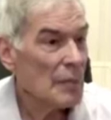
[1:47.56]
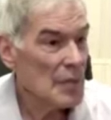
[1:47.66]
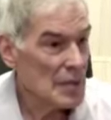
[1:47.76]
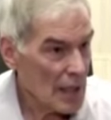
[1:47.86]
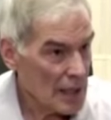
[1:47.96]

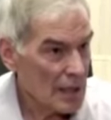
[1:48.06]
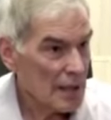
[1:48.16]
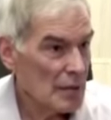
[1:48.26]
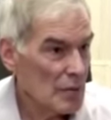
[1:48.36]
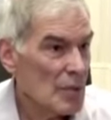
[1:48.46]

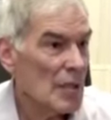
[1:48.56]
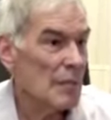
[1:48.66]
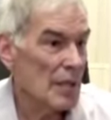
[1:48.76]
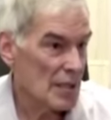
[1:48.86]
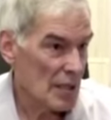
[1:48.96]
обязательно нужно
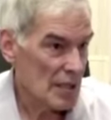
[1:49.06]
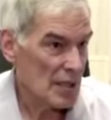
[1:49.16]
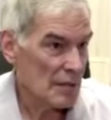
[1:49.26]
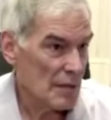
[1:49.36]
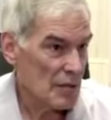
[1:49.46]

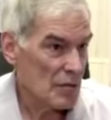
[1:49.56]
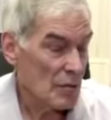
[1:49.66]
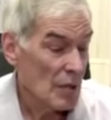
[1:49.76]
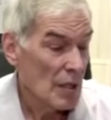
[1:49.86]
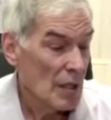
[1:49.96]
обращаться к врачу.
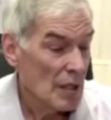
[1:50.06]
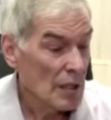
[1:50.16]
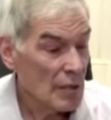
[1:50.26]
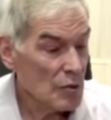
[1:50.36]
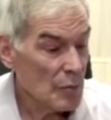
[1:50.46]
И
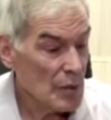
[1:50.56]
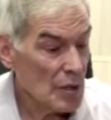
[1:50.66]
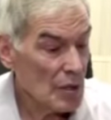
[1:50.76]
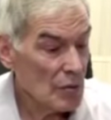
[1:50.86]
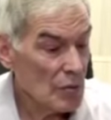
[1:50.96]
хочу
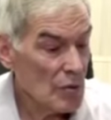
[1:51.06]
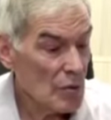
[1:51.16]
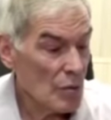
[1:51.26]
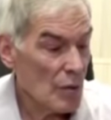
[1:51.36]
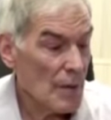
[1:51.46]
подчеркнуть,
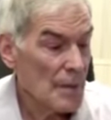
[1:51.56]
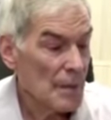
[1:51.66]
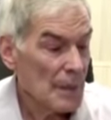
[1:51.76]
что